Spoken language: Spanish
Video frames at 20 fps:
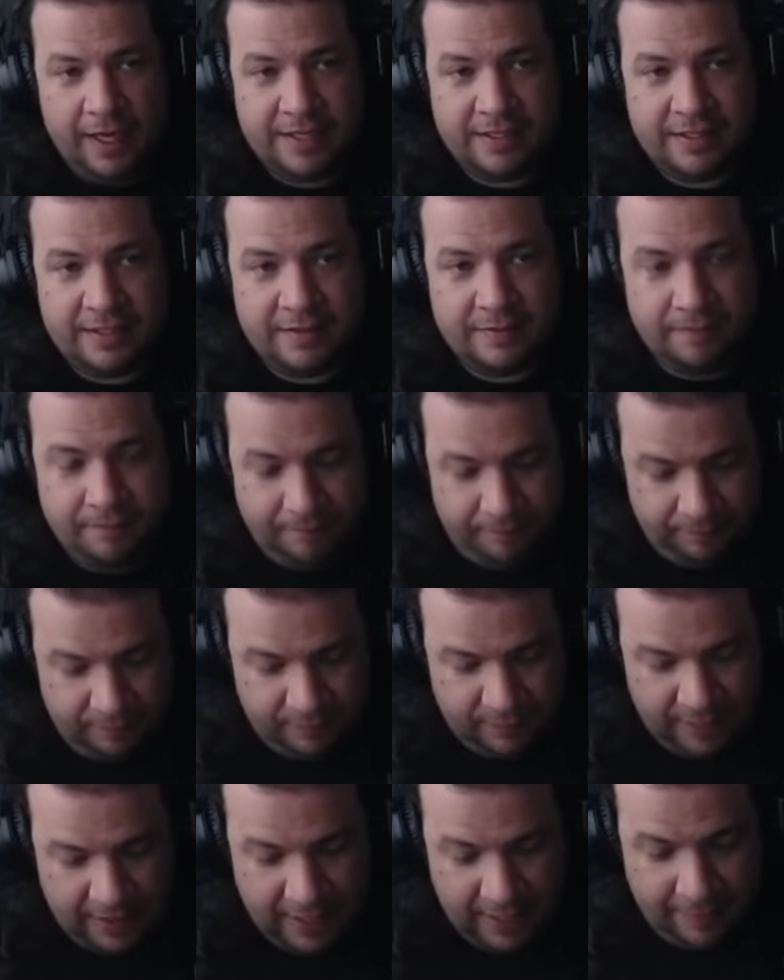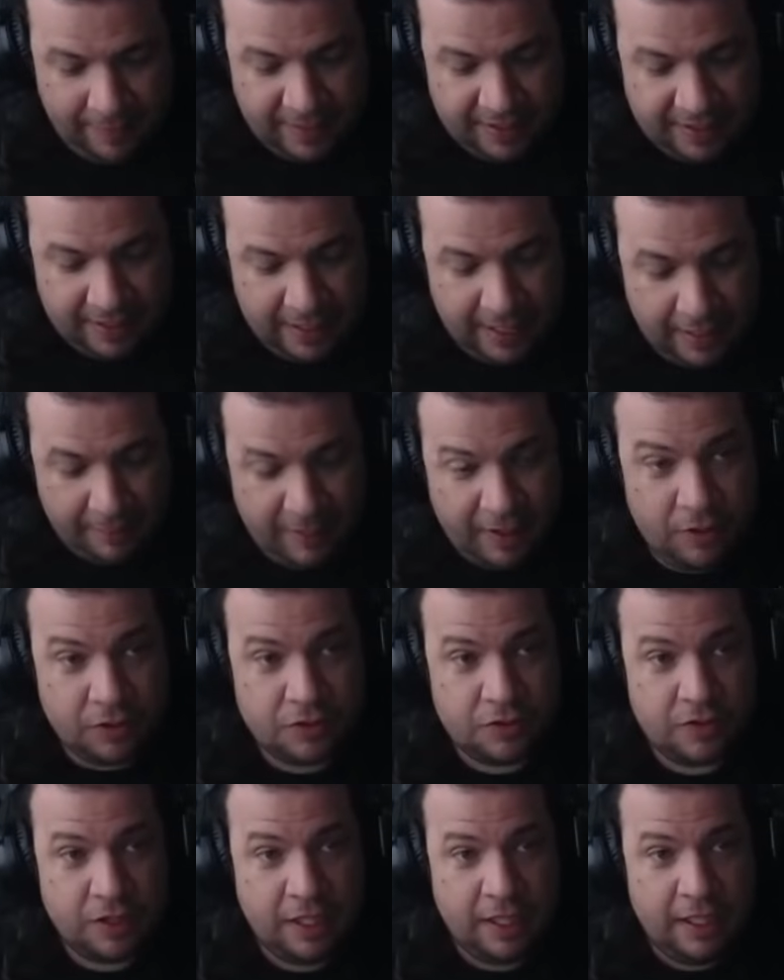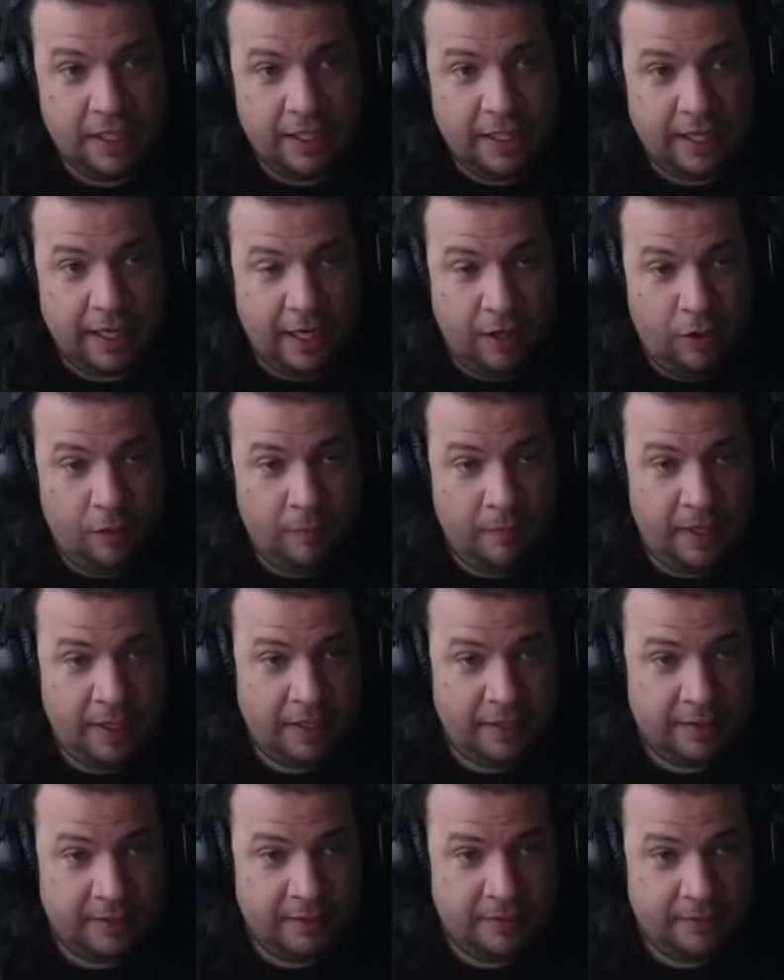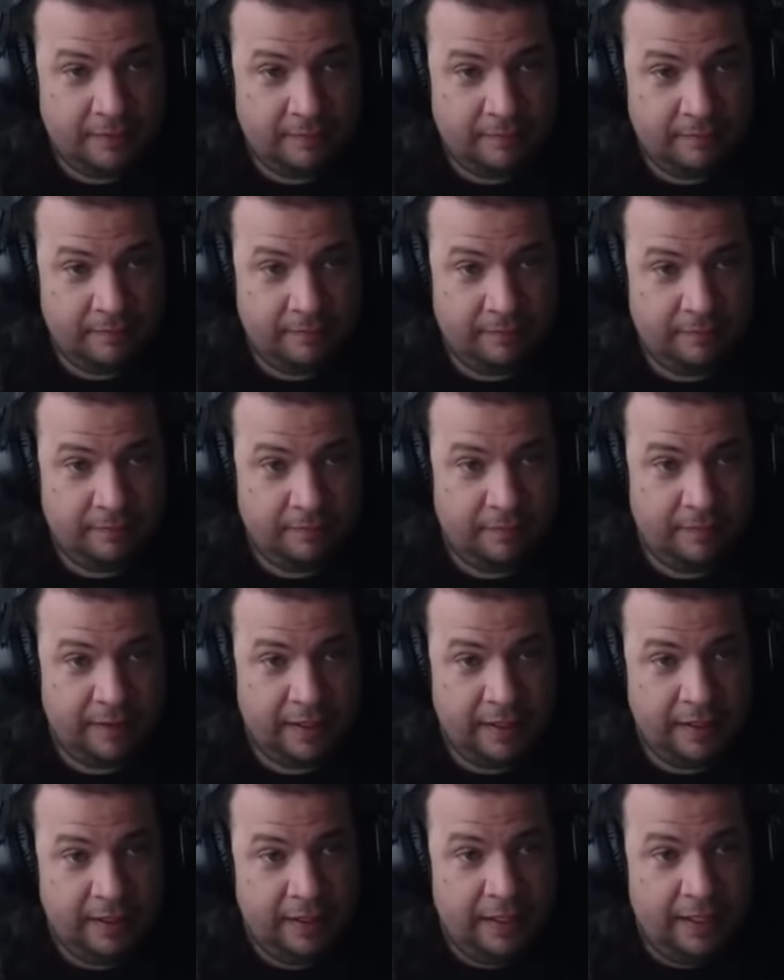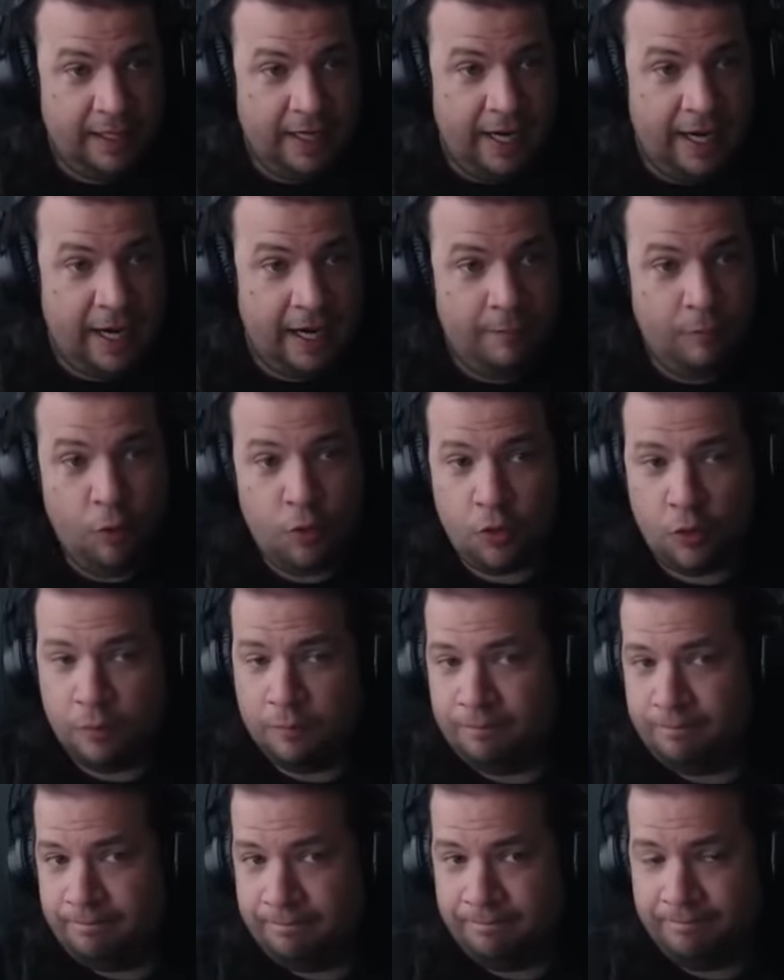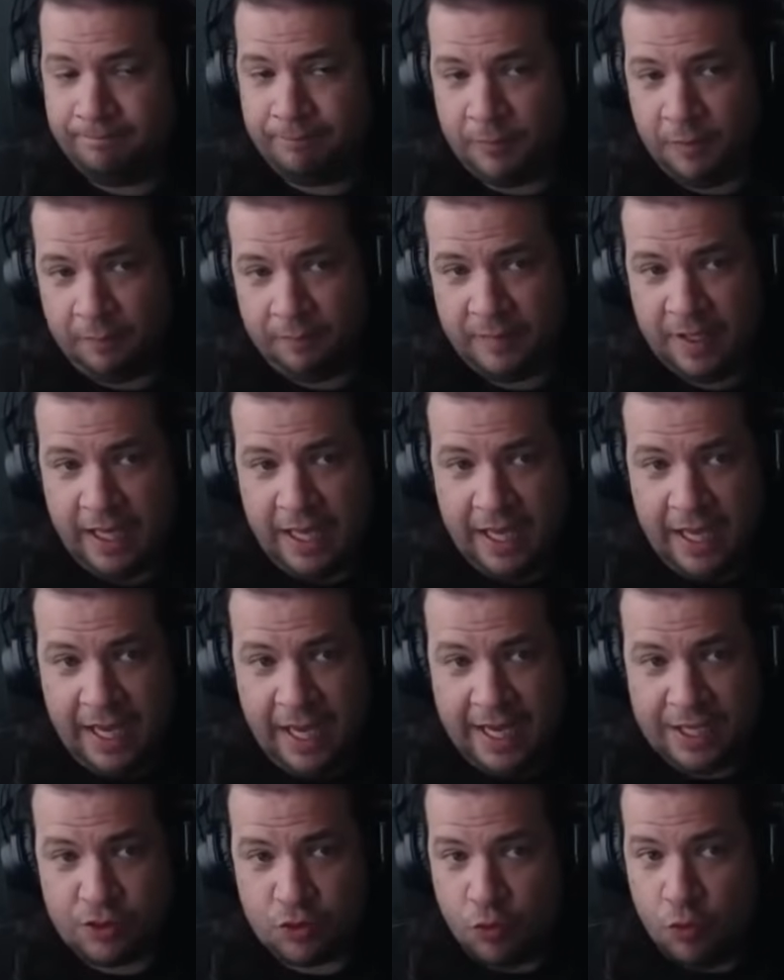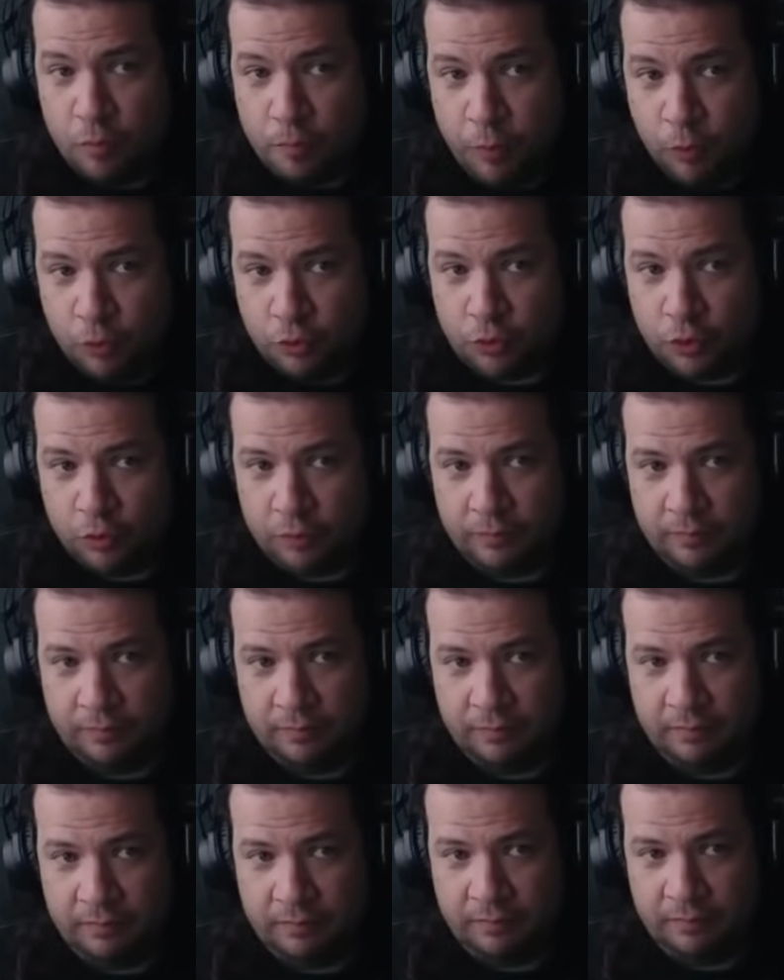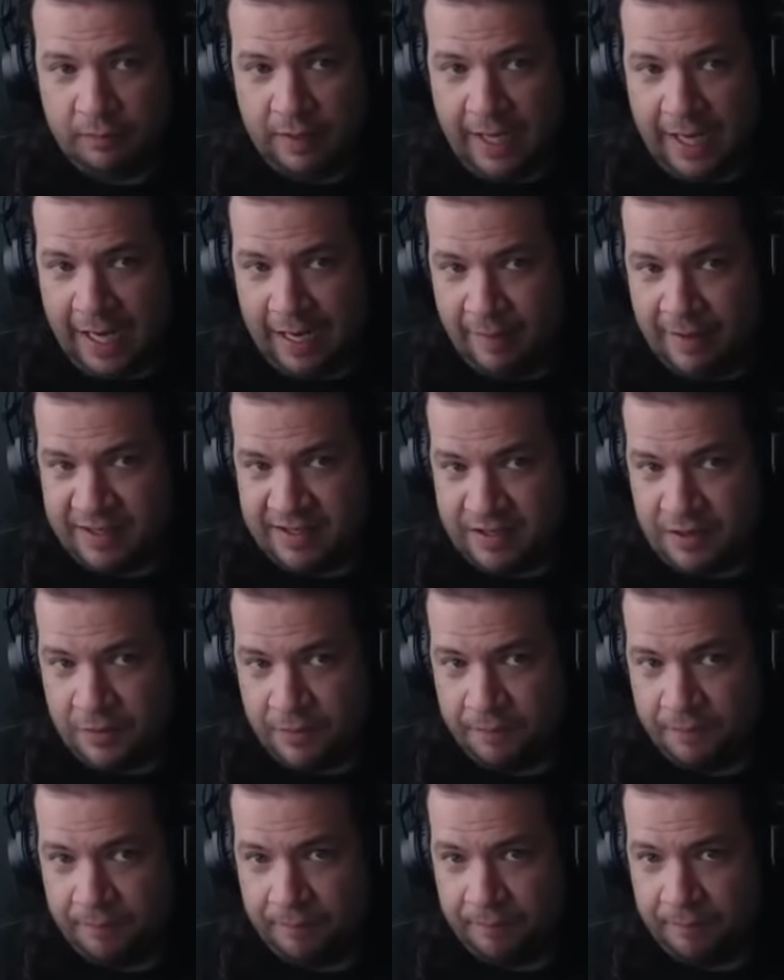es nada más y nada menos el hombre en el muro es un punto en el vacío.